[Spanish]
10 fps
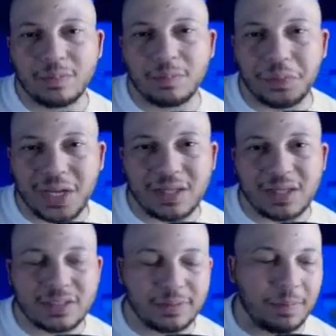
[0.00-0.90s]

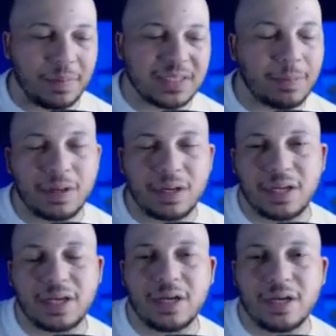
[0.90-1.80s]
pierdes, vas a
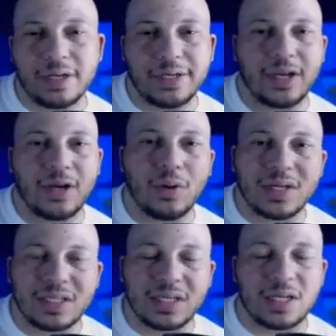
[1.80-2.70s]
perder eh, lo que
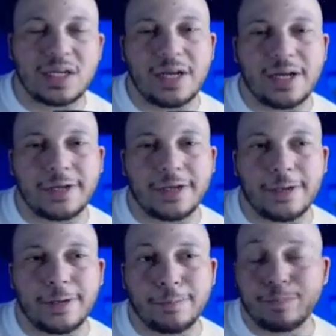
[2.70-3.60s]
sería 2
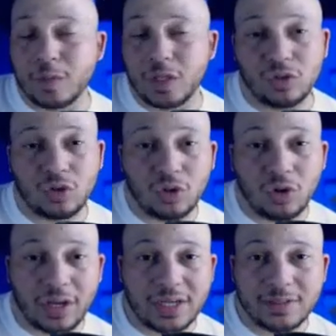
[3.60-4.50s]
eh,
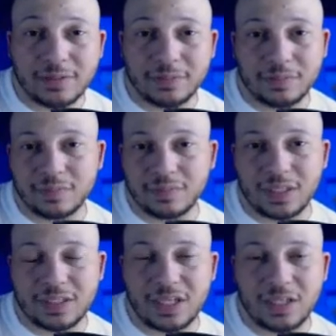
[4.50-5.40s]
dólares.
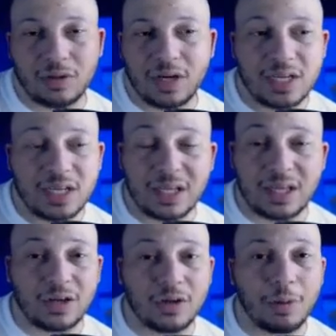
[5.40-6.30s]
De 100 dólares ya te
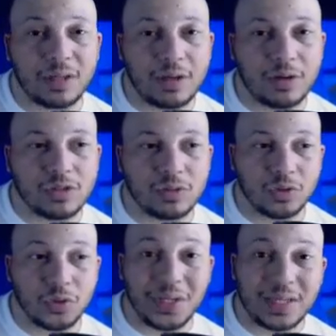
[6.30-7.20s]
quedan 98,
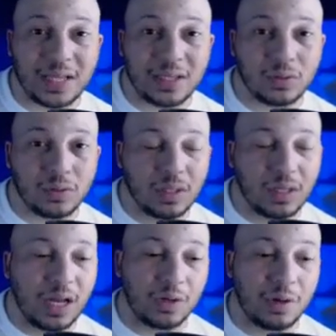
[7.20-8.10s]
no es tanto.
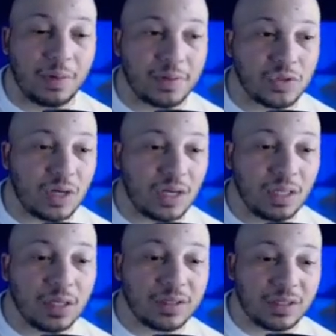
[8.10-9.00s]
Algunas personas
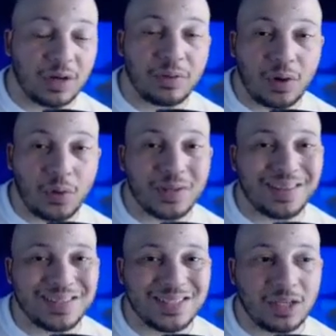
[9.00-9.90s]
tienen una cuenta
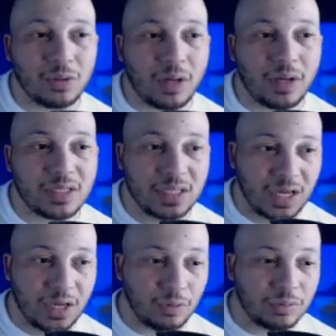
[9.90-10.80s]
de 100 dólares
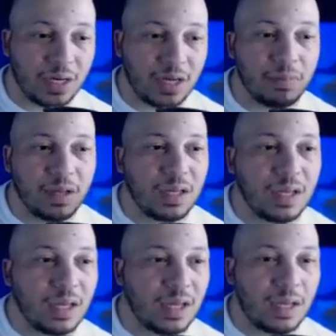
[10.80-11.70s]
y en un trade
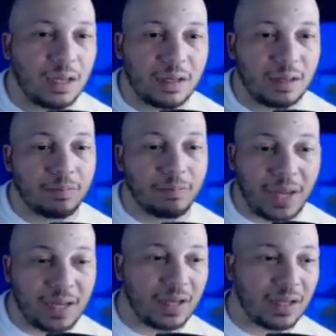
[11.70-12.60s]
eh, que
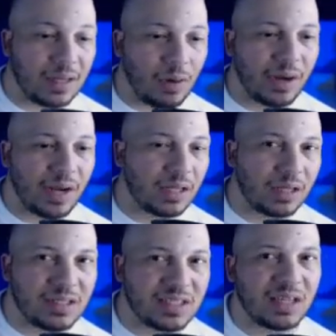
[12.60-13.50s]
ven que está o que la
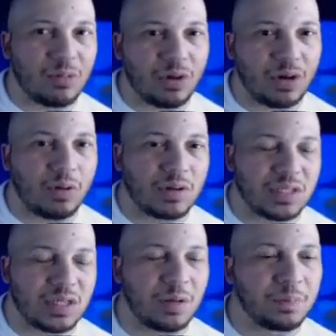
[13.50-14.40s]
tendencia está buena o lo que
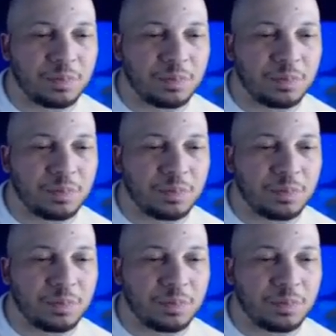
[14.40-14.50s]
sea,